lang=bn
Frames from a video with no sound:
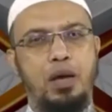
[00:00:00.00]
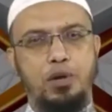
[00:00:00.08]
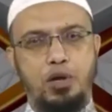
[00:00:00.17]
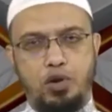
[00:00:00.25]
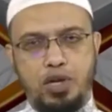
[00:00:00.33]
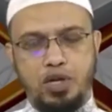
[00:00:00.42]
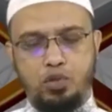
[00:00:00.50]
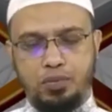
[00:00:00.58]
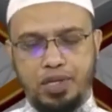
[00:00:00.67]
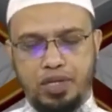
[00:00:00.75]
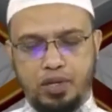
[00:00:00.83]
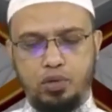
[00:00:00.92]
আমরা করণীয়
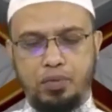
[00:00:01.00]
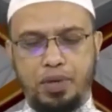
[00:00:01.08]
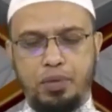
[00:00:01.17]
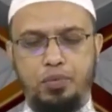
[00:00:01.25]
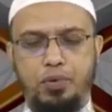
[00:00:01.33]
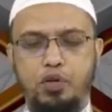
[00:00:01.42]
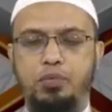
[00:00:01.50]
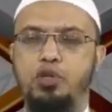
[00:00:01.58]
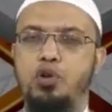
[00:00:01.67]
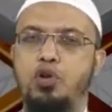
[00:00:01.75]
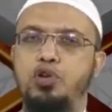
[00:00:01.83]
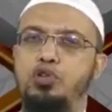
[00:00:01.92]
খুঁজে বের করতে পারবো
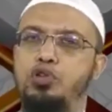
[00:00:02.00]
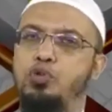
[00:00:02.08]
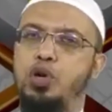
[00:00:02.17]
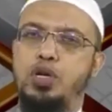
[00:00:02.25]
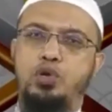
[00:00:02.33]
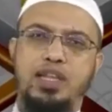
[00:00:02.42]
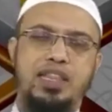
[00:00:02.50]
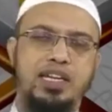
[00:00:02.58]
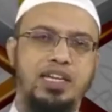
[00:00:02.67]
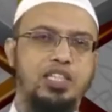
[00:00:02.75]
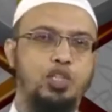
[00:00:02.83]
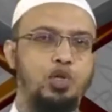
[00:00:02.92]
প্রথমত করণীয় তো দোয়া করে
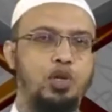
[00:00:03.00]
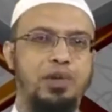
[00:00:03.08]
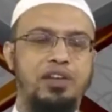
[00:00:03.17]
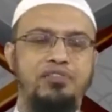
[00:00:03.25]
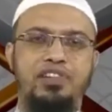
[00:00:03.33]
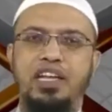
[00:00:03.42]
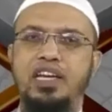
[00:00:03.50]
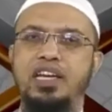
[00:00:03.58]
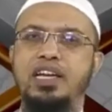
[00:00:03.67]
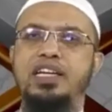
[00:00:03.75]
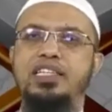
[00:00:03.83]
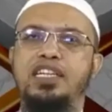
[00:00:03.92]
আল্লাহর কাছে চোখের পানি ফেলে
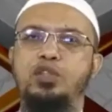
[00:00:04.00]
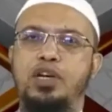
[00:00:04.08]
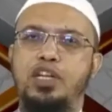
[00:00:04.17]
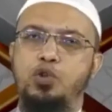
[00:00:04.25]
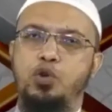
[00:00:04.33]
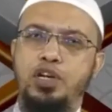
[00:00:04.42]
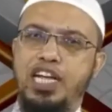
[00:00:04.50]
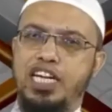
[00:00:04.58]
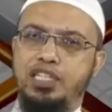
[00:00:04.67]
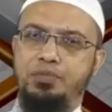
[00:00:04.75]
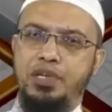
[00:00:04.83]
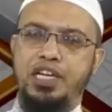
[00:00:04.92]
সেই দোয়াটা তখনই
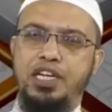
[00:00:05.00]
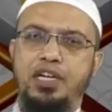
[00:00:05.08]
আসবে